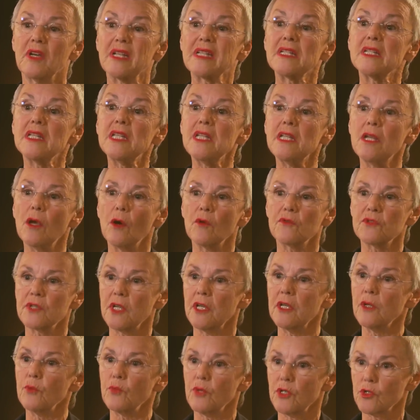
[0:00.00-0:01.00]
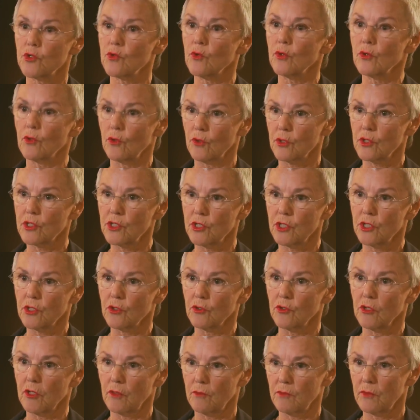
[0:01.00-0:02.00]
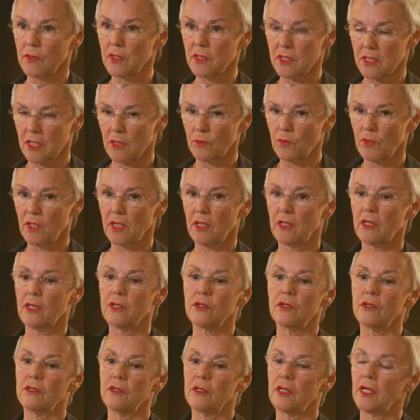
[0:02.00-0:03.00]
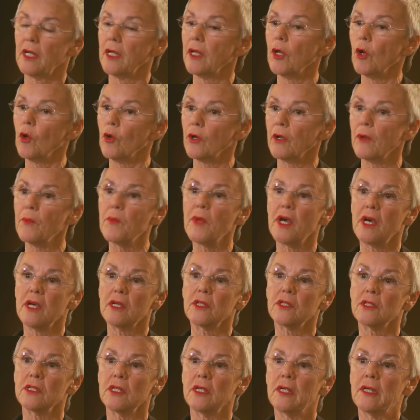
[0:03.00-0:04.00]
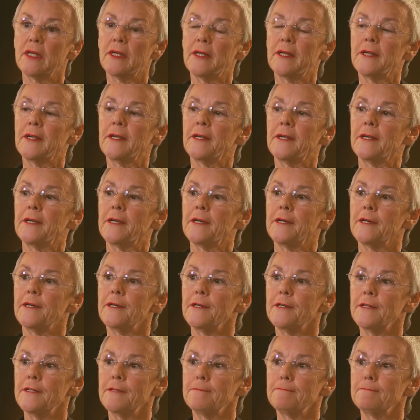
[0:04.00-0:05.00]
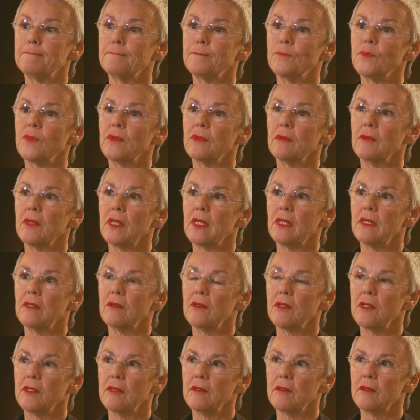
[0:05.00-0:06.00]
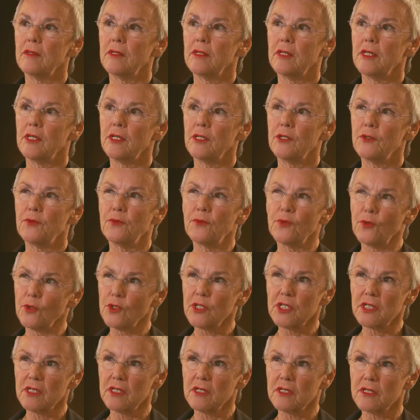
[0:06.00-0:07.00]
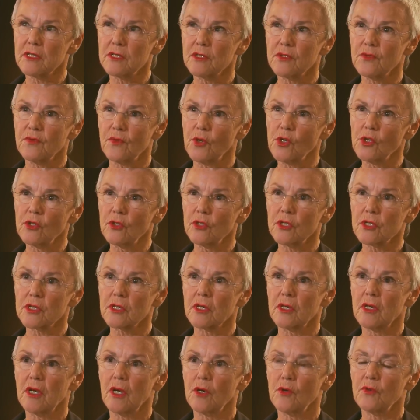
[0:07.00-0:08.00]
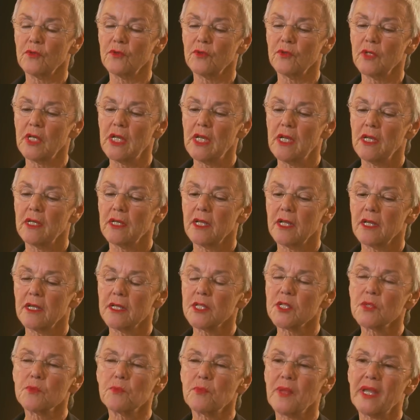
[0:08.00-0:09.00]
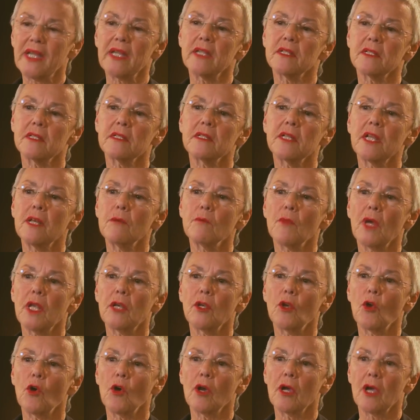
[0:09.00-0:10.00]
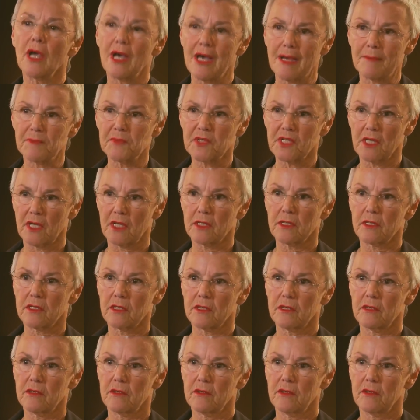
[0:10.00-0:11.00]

hat nie auf seine Person Rücksicht genommen. Das hat man ja dann nachher auch gemerkt. Ähm, ich fürchte, es ist Folgendes gelaufen. Der Respekt, den man noch gehabt hat